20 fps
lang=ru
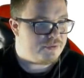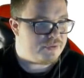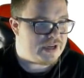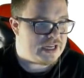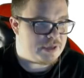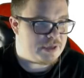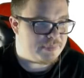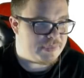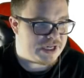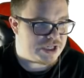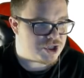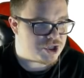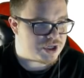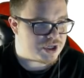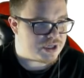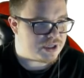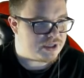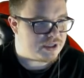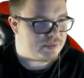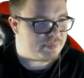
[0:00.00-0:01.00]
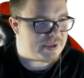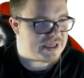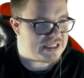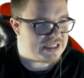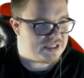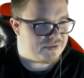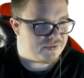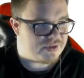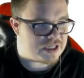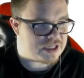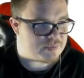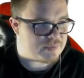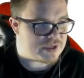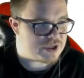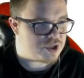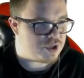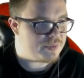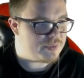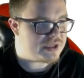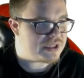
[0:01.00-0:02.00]
Fake Magic, э, пассивная
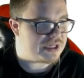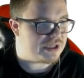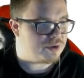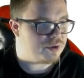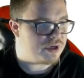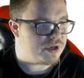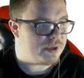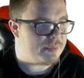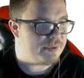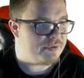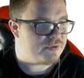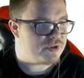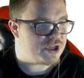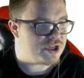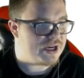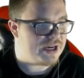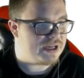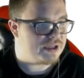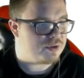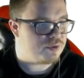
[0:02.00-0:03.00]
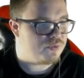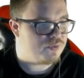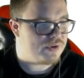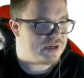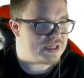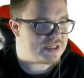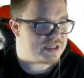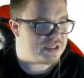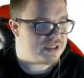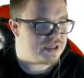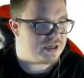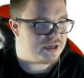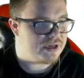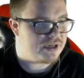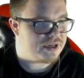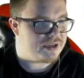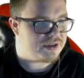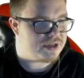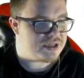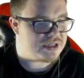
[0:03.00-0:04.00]
способность, которая повышает у вас
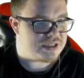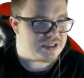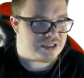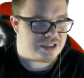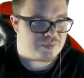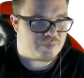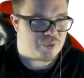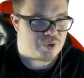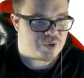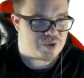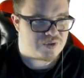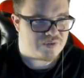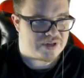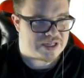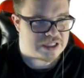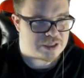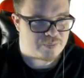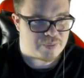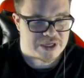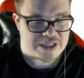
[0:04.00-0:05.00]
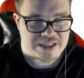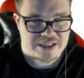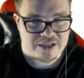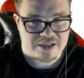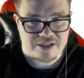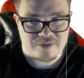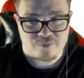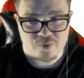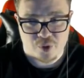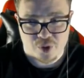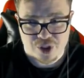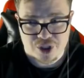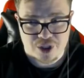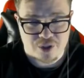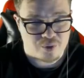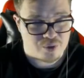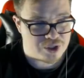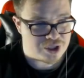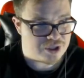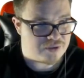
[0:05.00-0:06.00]
крит э, резист плюс 20%,
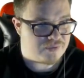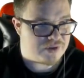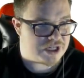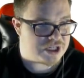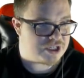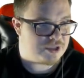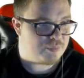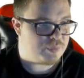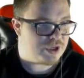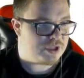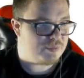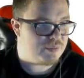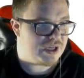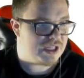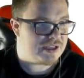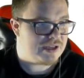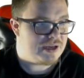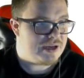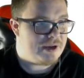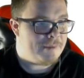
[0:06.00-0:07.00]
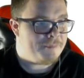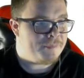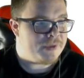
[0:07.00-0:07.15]
тоже очень важный предмет.